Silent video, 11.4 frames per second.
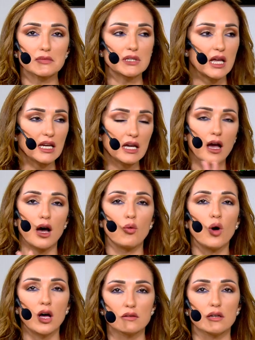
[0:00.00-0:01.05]
طريقها
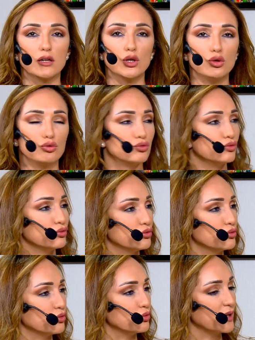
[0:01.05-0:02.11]
واضح و...
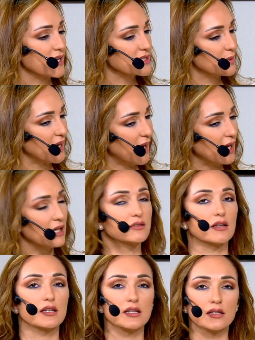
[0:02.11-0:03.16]
و... وراسمه لحالها
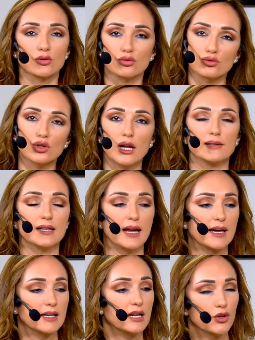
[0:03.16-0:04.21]
طريق وكل هذا
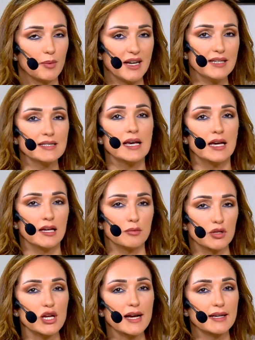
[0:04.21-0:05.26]
الحكي لانه بحس
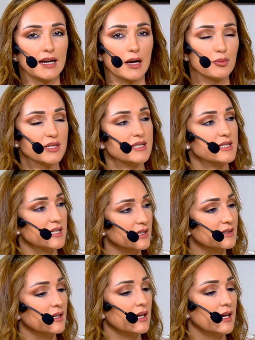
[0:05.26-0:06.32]
المشاكل عم
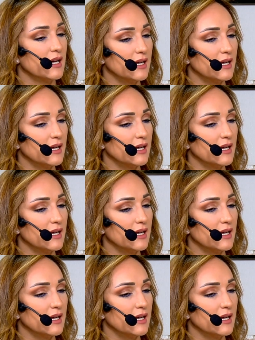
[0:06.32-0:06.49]
بتزيد صح.